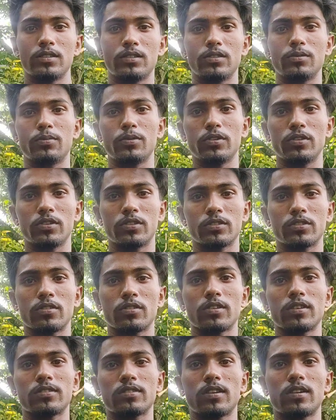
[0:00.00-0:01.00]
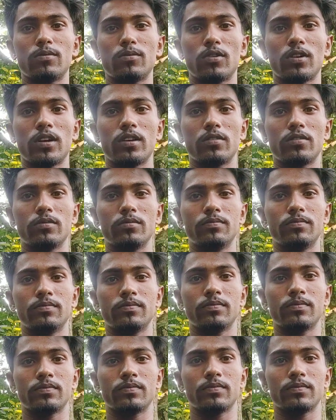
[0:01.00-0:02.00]
সুপ্রিয় দর্শক শ্রোতা আসসালামু আলাইকুম
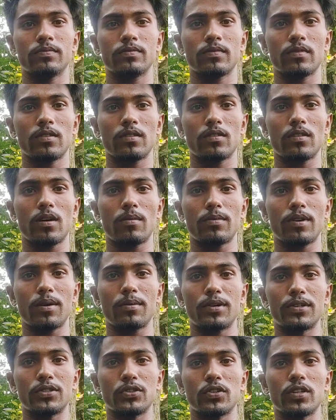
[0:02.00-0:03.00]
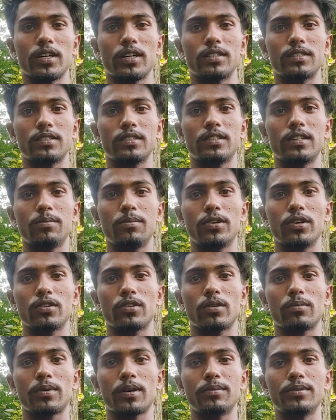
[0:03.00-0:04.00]
তো আমরা আবার চলে আসছি সেই
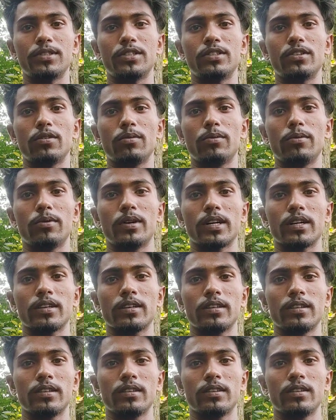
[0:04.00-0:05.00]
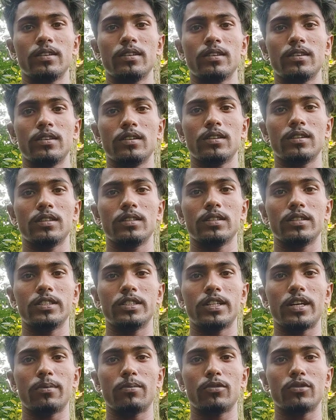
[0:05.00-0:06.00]
বৃহত্তর ময়মনসিংহ বিভাগ
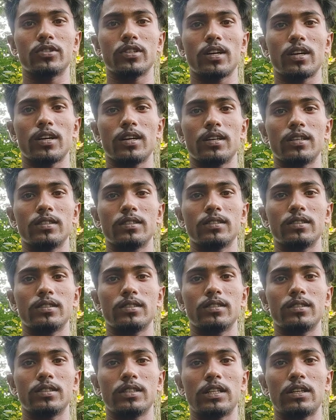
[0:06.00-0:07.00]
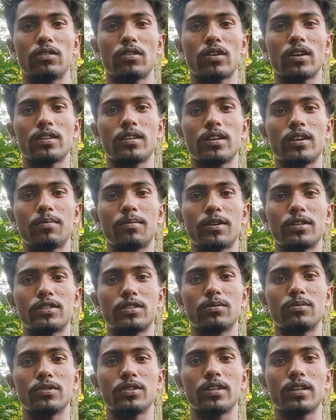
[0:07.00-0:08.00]
শেরপুর জেলা সেই নকলা থানা
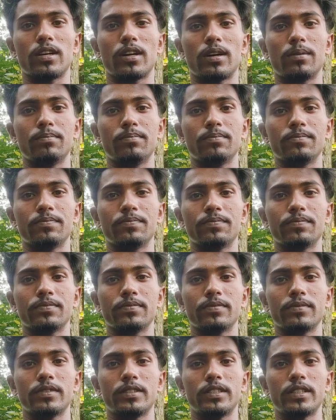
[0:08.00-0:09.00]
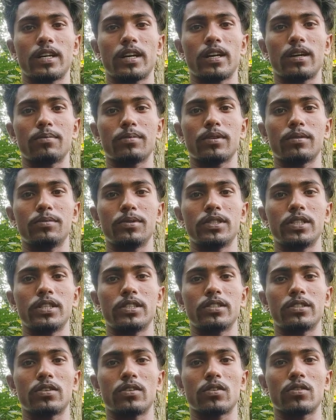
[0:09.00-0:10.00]
পার্শ্ববর্তী গ্রাম যেখানে আপনার বিশেষ
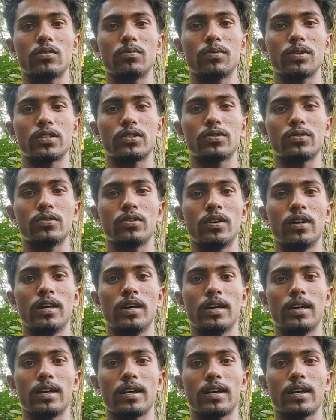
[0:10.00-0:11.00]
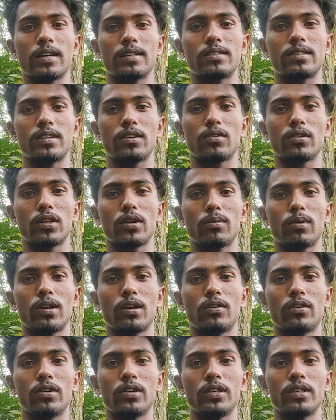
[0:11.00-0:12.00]
রকম কিছু গাছ নিয়ে কথা বলা
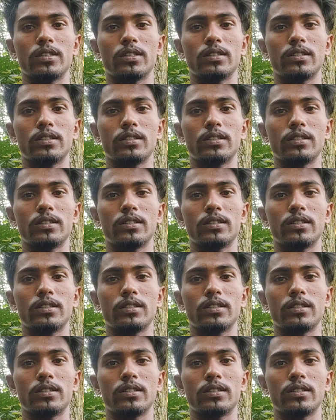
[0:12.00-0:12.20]
হয়